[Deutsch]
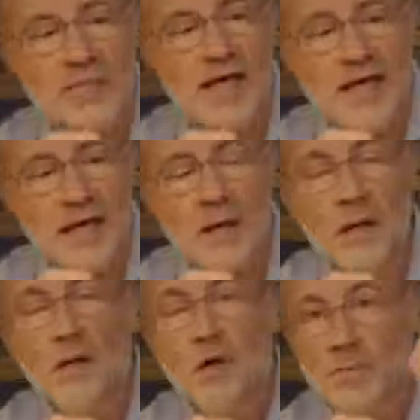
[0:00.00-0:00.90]
können wir
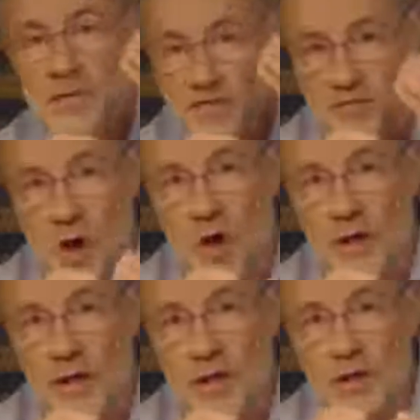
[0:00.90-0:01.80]
erkennen, ob das
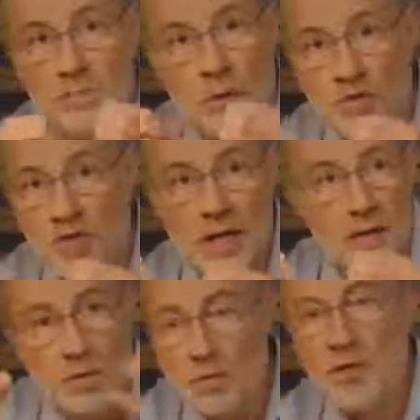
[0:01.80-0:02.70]
freundlich ist,
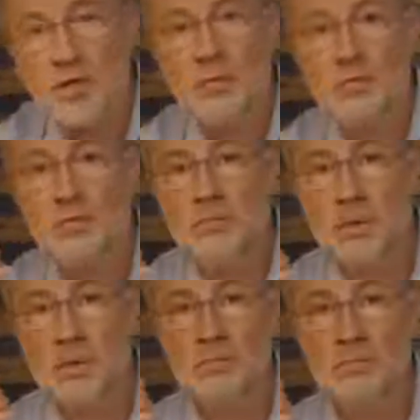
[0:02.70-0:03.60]
bösartig oder nicht.
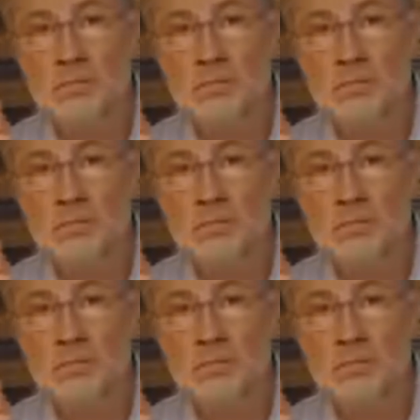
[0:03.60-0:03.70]
Ja?